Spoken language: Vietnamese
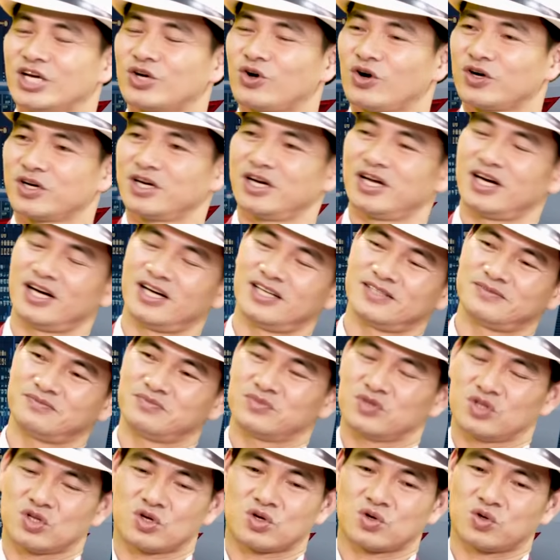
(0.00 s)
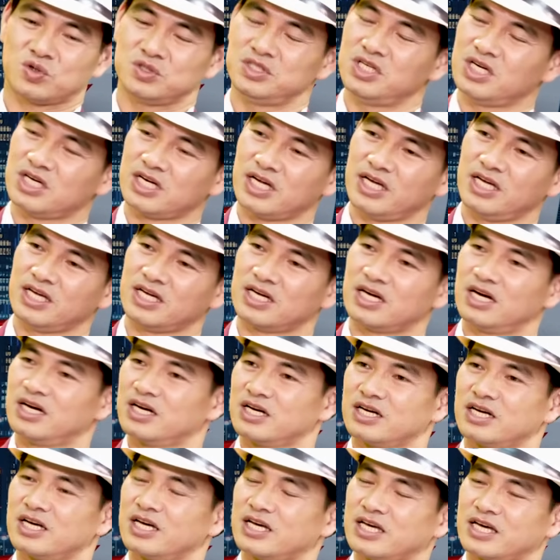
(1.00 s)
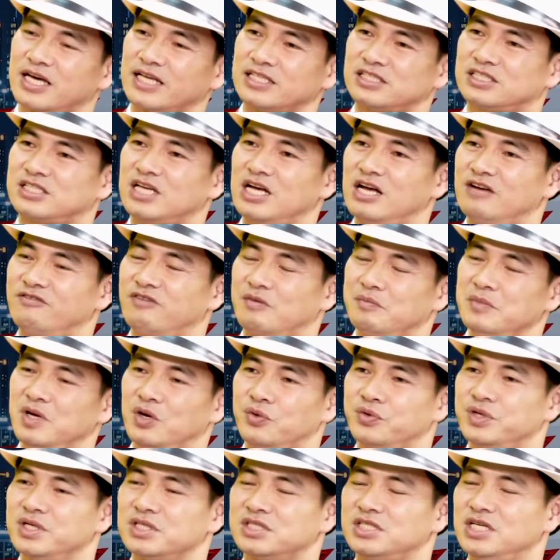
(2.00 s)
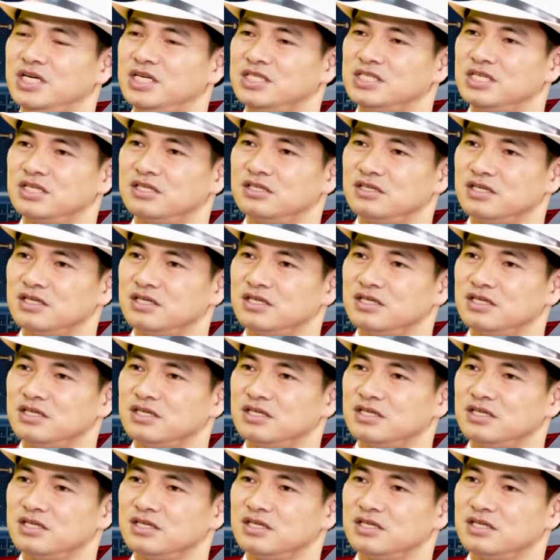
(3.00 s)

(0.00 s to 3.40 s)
thế còn uh, có những cái, cái cách chê và biểu hiện chê gì